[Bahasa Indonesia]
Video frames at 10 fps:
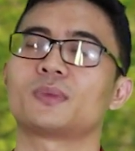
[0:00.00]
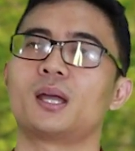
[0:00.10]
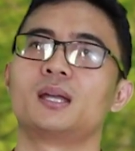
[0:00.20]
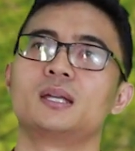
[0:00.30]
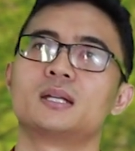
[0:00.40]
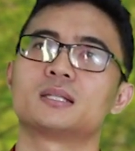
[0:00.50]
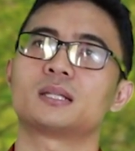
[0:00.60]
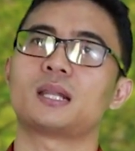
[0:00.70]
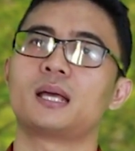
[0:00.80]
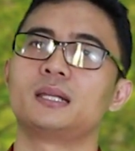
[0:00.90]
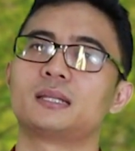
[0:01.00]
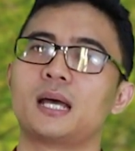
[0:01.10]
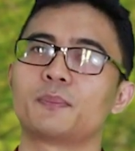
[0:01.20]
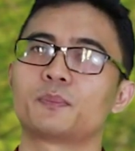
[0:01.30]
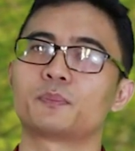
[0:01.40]
Nah, setelah di
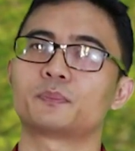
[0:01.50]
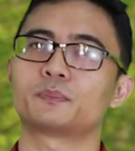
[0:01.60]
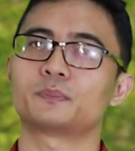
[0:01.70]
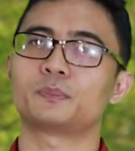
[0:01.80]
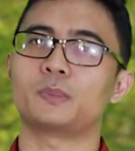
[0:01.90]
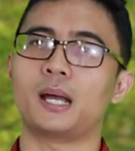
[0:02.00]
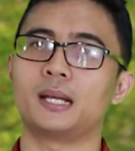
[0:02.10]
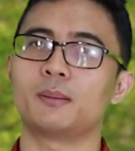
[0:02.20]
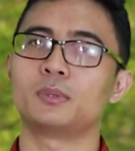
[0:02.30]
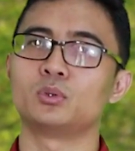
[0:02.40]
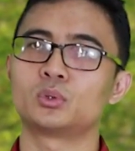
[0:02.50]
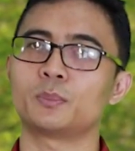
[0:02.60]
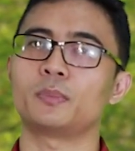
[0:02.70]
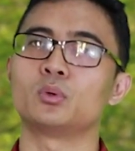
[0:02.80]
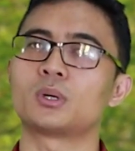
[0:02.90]
tahap Anda
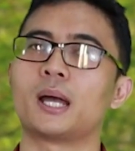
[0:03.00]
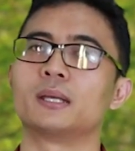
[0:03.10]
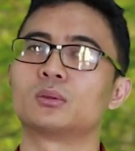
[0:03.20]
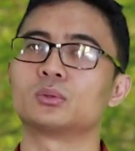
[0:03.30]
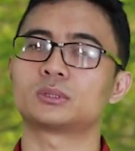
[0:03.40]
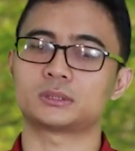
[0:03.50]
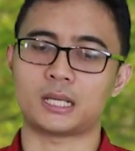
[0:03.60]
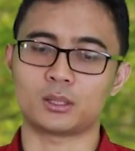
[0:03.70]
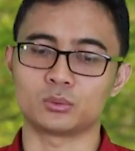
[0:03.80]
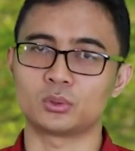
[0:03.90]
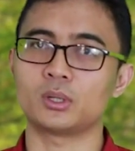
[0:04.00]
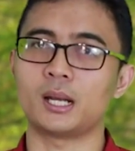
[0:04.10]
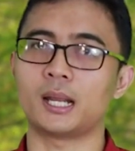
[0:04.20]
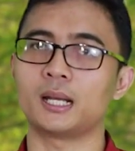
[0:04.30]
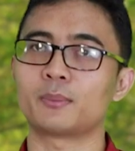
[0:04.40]
menutup luka itu secara utuh
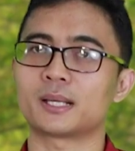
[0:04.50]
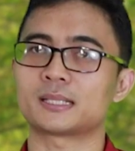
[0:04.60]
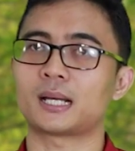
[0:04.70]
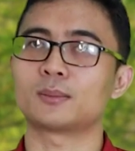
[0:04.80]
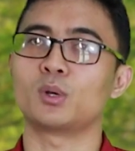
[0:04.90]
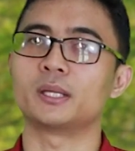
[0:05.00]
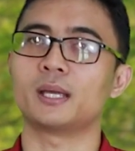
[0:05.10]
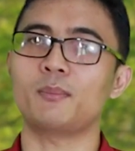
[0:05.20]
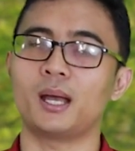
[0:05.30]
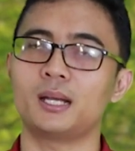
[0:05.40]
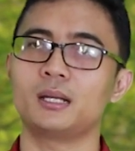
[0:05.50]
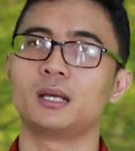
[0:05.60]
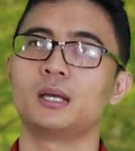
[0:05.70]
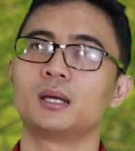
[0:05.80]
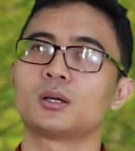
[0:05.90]
dan Anda merasakan mulai nyaman,
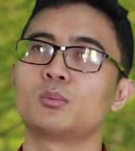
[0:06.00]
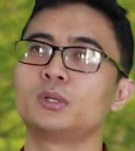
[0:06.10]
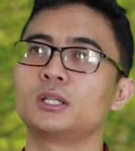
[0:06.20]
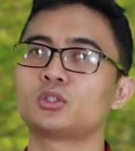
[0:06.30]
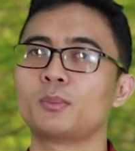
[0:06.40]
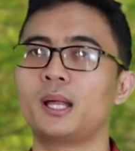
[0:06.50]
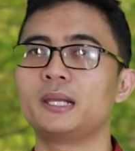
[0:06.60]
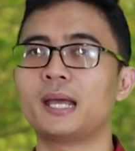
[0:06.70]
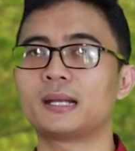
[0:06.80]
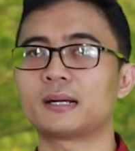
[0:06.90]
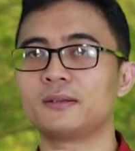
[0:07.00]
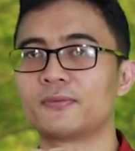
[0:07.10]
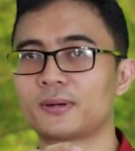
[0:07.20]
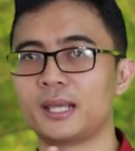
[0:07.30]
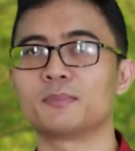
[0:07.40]
kemudian coba lihat
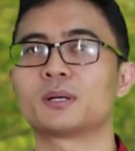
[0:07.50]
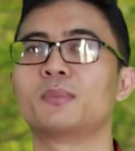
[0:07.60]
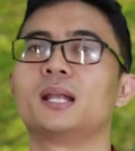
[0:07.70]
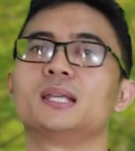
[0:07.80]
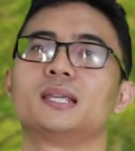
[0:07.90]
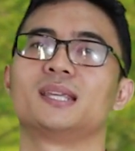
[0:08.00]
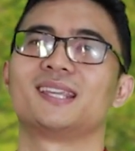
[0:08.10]
reframe kembali.